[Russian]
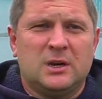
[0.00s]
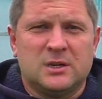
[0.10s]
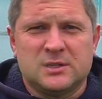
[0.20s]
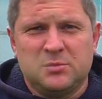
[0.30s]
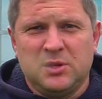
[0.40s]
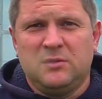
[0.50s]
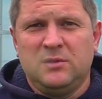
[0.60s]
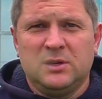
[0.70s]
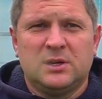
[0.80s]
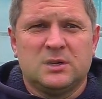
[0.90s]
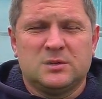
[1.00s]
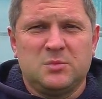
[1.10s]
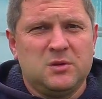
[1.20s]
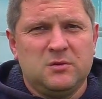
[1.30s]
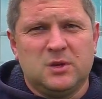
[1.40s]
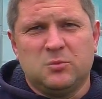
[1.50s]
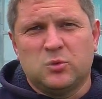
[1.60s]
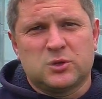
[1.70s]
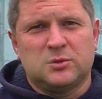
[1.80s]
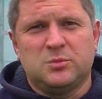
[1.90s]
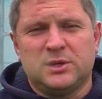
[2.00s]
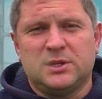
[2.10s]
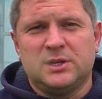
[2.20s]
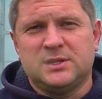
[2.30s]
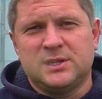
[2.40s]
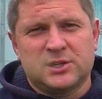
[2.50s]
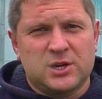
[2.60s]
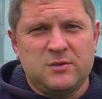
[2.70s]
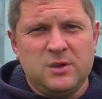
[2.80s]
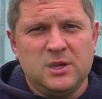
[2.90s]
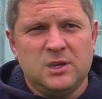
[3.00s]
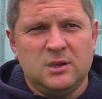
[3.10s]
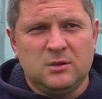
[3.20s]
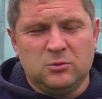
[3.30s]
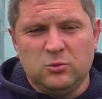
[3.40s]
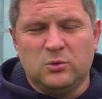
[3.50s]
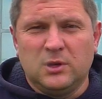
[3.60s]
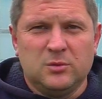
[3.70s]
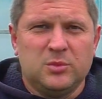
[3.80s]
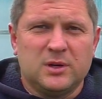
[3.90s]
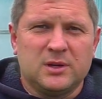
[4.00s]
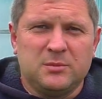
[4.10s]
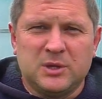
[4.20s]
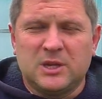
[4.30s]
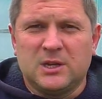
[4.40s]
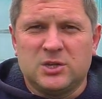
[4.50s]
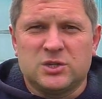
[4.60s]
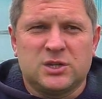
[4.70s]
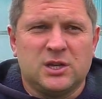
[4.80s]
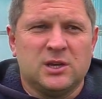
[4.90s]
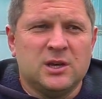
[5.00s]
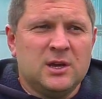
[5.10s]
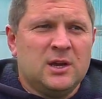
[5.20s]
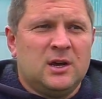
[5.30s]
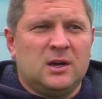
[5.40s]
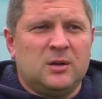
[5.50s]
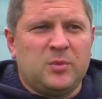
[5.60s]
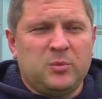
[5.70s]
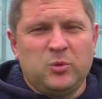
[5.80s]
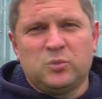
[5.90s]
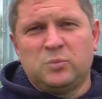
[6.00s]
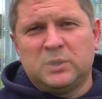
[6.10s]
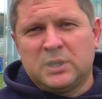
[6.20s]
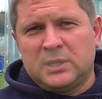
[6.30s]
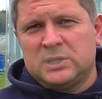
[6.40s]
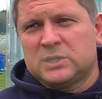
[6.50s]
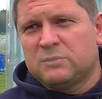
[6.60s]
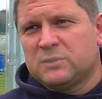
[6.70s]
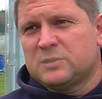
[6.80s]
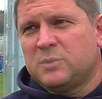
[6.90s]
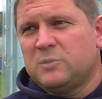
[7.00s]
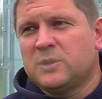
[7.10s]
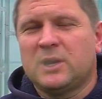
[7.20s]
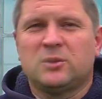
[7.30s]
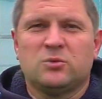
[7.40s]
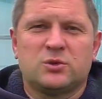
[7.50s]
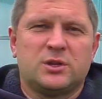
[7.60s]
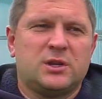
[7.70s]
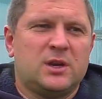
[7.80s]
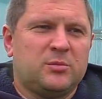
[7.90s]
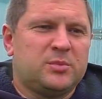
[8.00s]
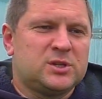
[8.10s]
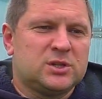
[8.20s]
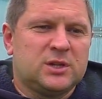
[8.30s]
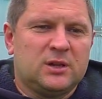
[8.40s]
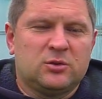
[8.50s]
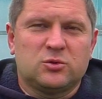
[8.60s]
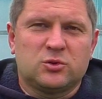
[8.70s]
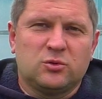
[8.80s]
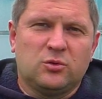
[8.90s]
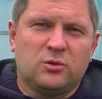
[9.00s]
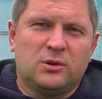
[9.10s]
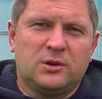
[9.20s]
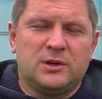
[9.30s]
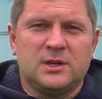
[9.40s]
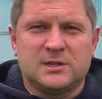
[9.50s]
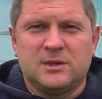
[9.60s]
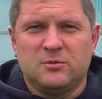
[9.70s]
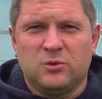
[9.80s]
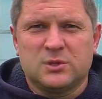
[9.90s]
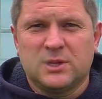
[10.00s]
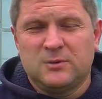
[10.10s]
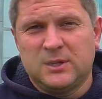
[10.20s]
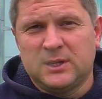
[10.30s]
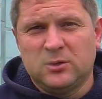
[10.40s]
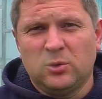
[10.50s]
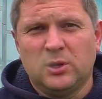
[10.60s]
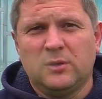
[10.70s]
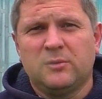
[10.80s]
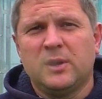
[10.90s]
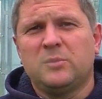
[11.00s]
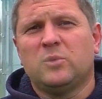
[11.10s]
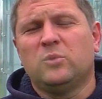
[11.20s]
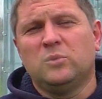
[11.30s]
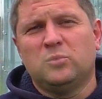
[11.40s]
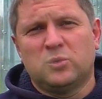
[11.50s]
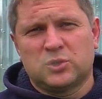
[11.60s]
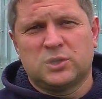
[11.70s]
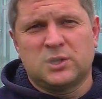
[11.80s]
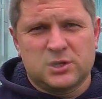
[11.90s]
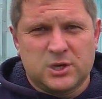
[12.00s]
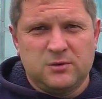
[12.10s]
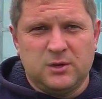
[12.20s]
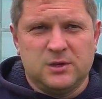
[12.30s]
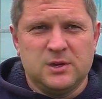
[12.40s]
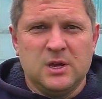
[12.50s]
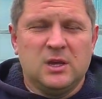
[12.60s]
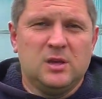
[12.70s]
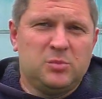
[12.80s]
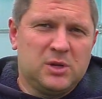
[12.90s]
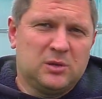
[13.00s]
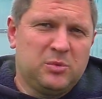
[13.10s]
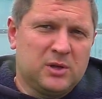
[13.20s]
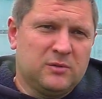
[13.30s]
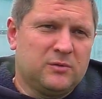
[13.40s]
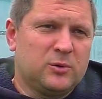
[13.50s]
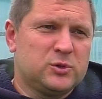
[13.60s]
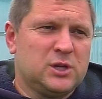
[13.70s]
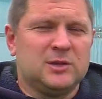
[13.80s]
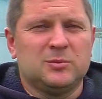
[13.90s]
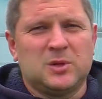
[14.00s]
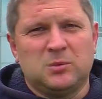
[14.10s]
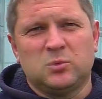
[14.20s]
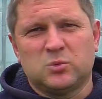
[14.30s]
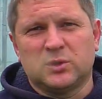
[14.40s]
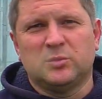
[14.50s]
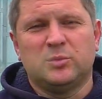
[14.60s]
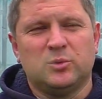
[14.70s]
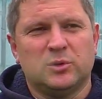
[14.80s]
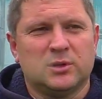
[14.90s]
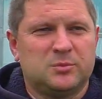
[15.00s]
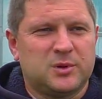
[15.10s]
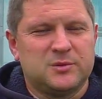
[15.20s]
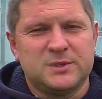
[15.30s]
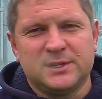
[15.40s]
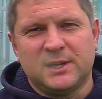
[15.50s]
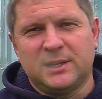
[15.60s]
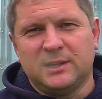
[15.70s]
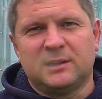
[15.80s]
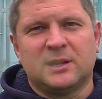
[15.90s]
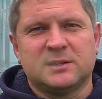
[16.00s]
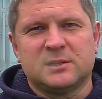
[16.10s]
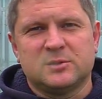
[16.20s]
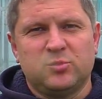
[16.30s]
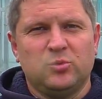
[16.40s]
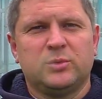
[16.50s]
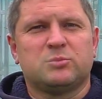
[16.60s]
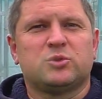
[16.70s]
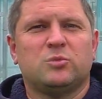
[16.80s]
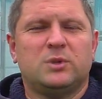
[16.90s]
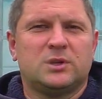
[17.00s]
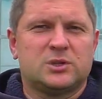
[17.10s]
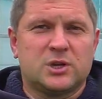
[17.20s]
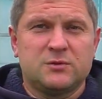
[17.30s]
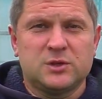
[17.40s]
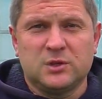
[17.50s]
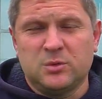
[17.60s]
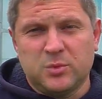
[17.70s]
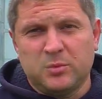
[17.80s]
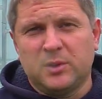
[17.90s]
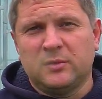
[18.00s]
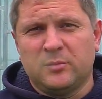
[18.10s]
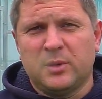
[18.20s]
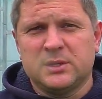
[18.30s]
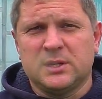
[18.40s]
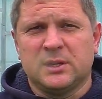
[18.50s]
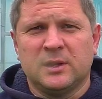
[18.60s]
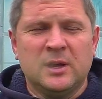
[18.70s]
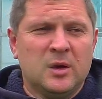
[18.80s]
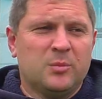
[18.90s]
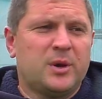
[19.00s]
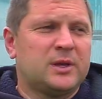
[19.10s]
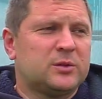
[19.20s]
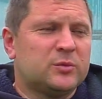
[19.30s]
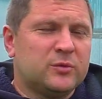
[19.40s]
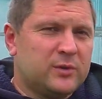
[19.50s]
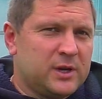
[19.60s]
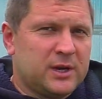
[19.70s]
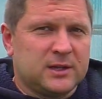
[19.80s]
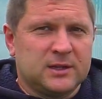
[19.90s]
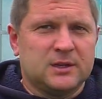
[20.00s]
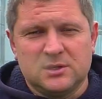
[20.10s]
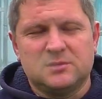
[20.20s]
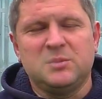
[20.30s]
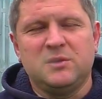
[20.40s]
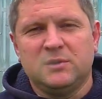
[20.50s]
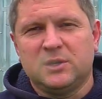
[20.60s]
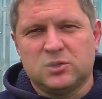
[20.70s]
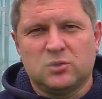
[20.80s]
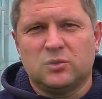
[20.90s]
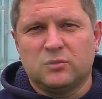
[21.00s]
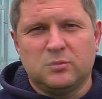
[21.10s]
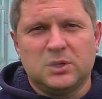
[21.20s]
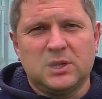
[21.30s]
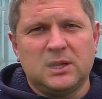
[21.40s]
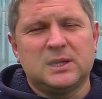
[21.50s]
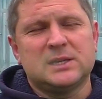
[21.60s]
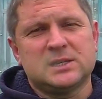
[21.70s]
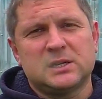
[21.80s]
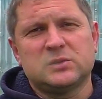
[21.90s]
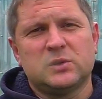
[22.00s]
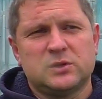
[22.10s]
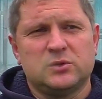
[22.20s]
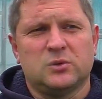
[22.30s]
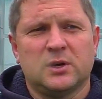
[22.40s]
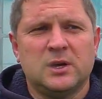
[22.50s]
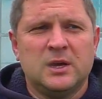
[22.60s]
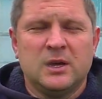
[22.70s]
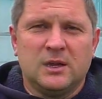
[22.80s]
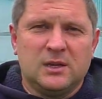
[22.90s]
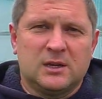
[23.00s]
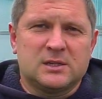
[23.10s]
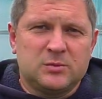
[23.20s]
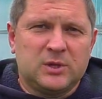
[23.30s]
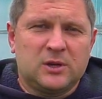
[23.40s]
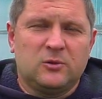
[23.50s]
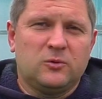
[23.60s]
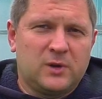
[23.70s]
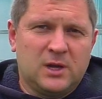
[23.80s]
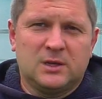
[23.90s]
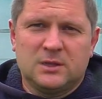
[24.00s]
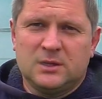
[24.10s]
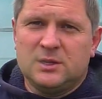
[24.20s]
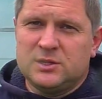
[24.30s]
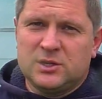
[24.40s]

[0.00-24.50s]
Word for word: а, змеевик, змеевик может быть из нержавейки, ну, либо металлический. А, по поводу металлического змеюка тоже я почитал то, что э, если его оставлять на долгое время, он может ржаветь. И перед первым включением там нужно будет провести какие-то танцы с бубном, чтобы эта ржавчина не попала в бассейн. Поэтому вариант змеевик из черного металла я сразу отсек. Я рассматривал вариант из